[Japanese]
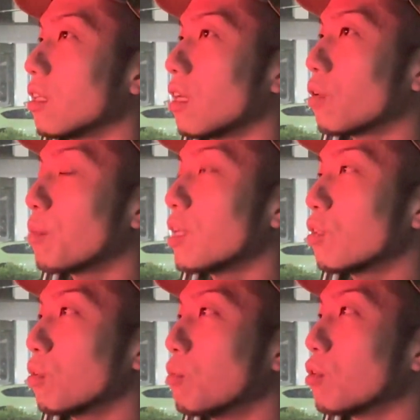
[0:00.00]
で、
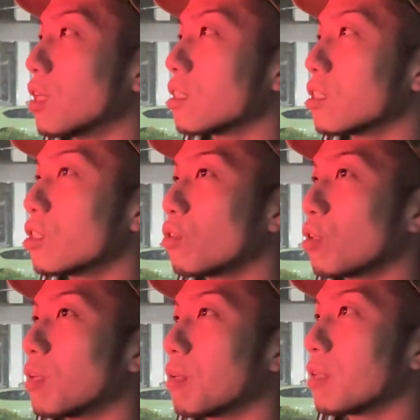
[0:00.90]
コメントも優しい時
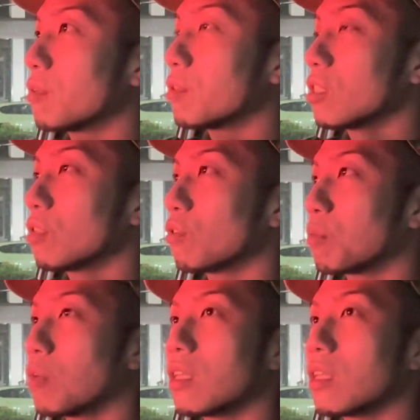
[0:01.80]
もあれば厳しい時もあっ